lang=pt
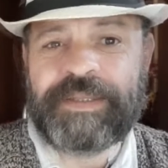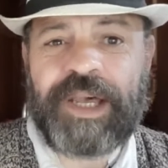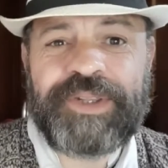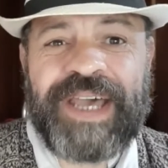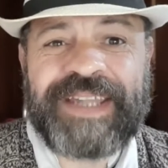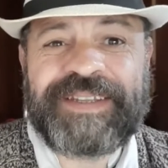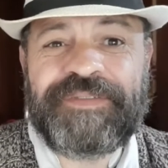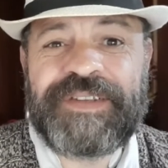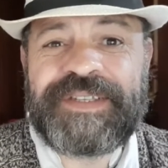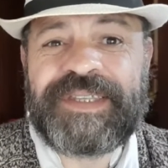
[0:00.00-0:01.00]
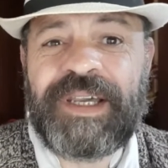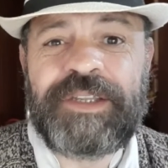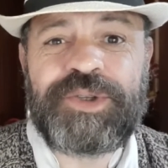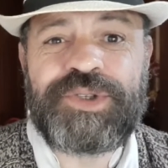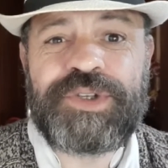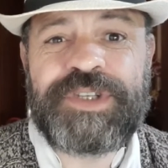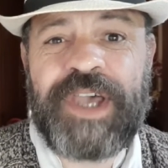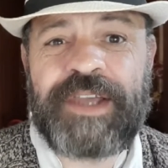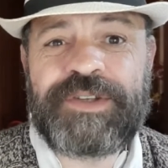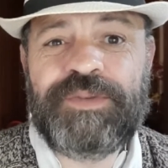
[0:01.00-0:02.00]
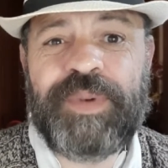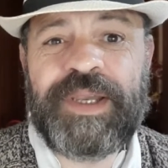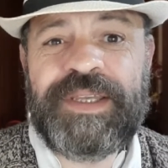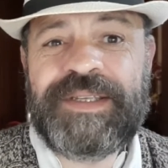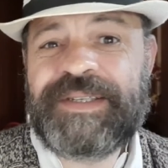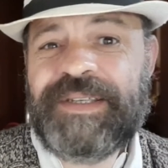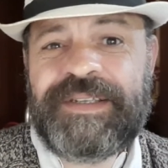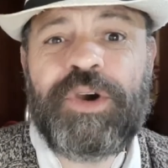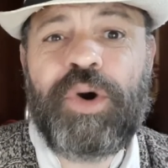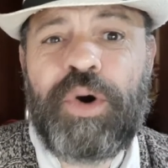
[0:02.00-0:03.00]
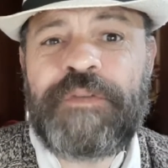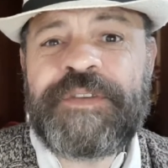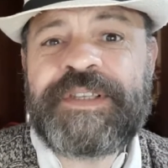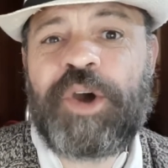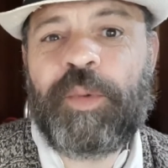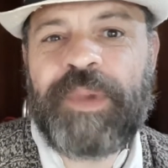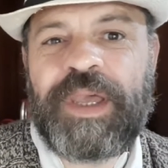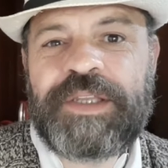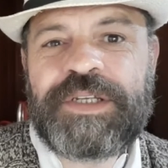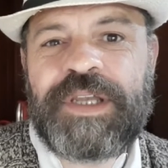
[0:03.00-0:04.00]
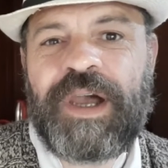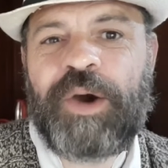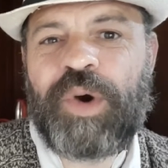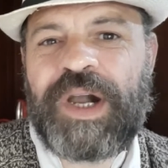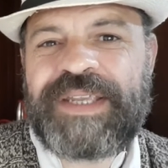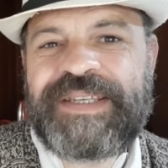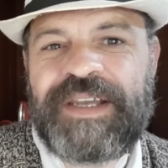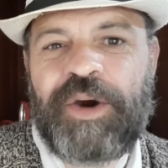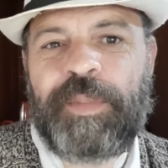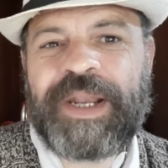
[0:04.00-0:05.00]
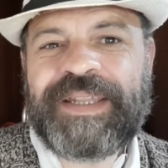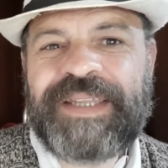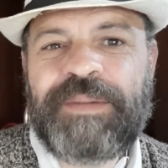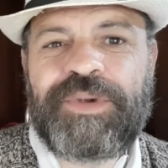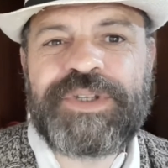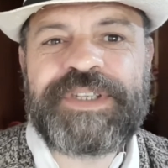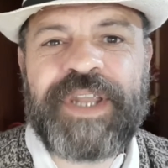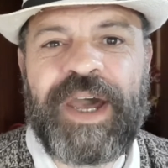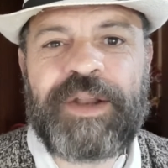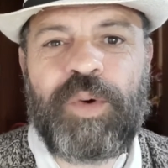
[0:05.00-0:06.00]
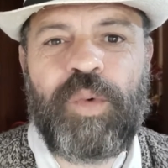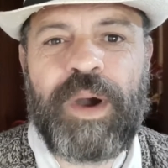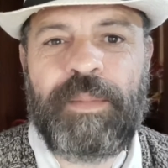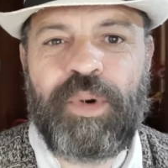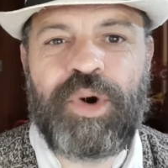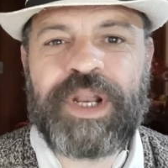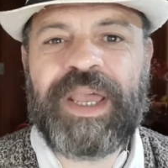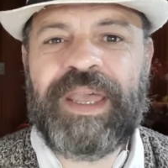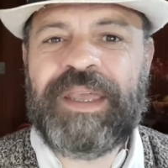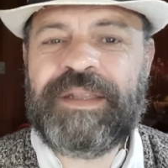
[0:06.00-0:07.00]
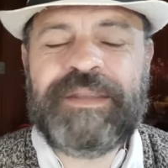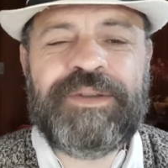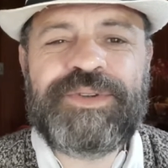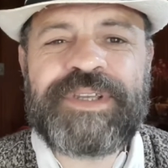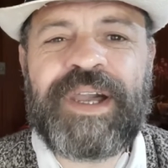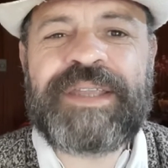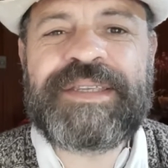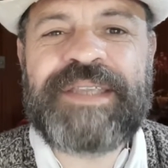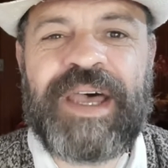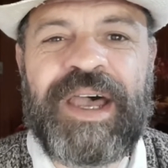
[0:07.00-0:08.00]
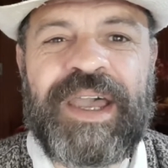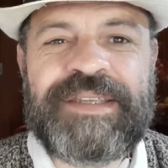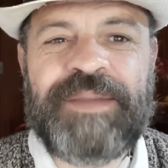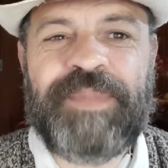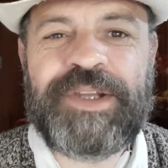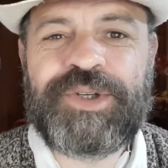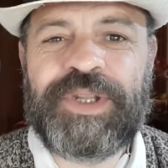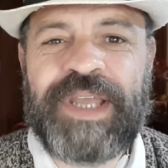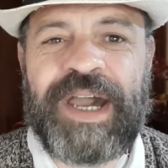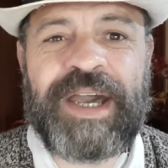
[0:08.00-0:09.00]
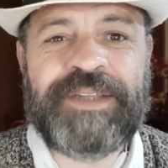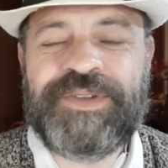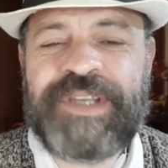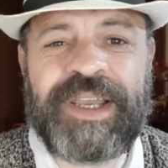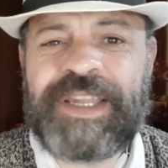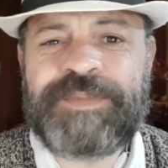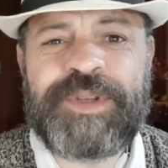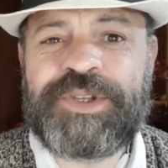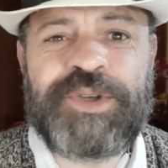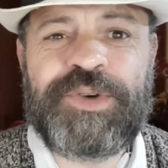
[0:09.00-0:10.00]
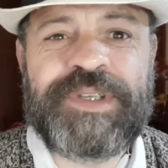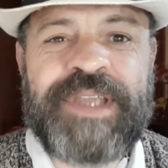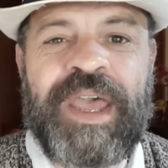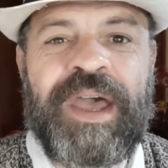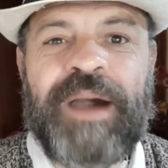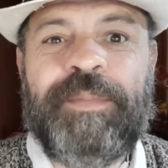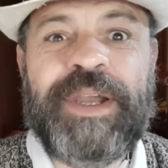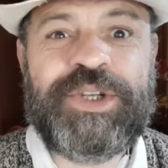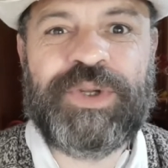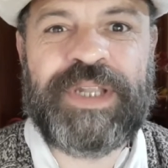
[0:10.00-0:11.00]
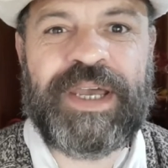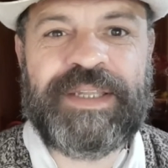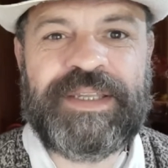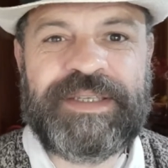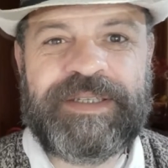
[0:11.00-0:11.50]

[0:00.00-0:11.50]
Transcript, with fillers: Tal data fez tanto sucesso no país que oficialmente a ocasião para demonstrar o amor entre os casais apaixonados e aquelas pessoas apaixonadas.